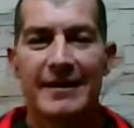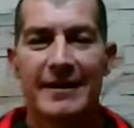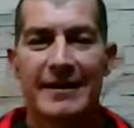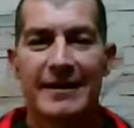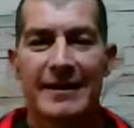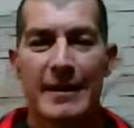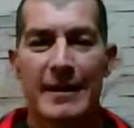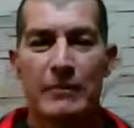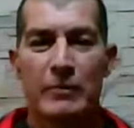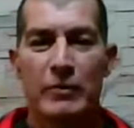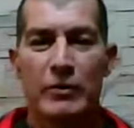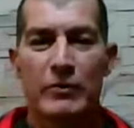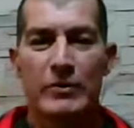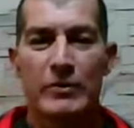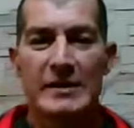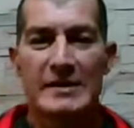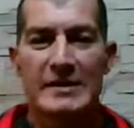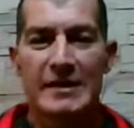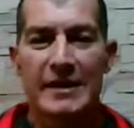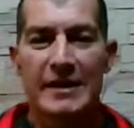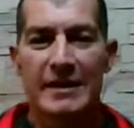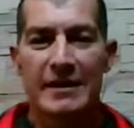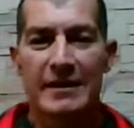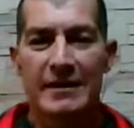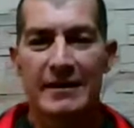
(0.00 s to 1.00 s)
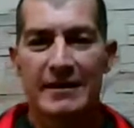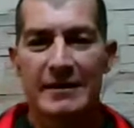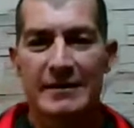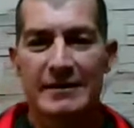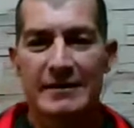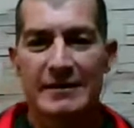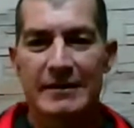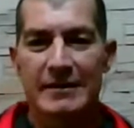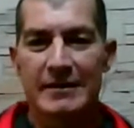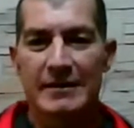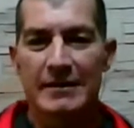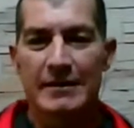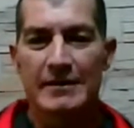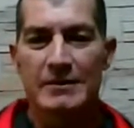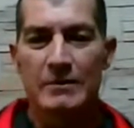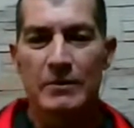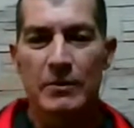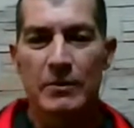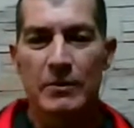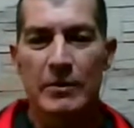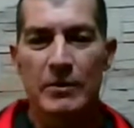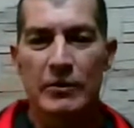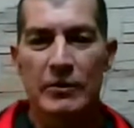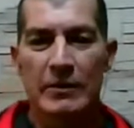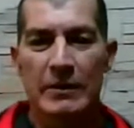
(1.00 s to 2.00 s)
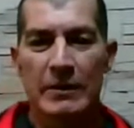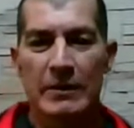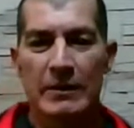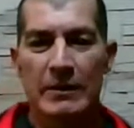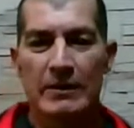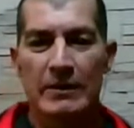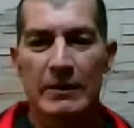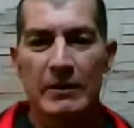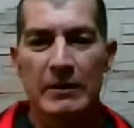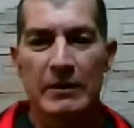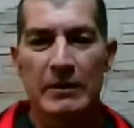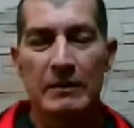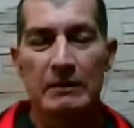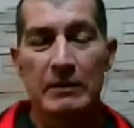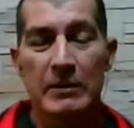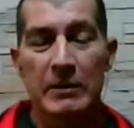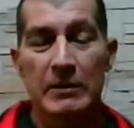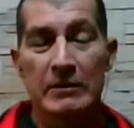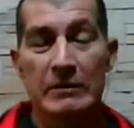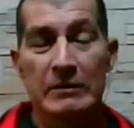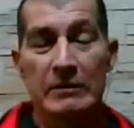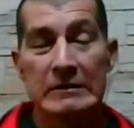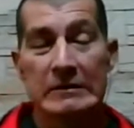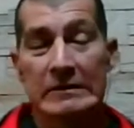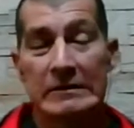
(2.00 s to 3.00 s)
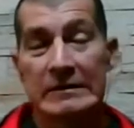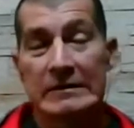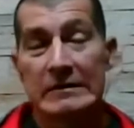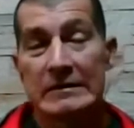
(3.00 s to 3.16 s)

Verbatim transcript: aprovechar ese, momento que estaba ahí, pero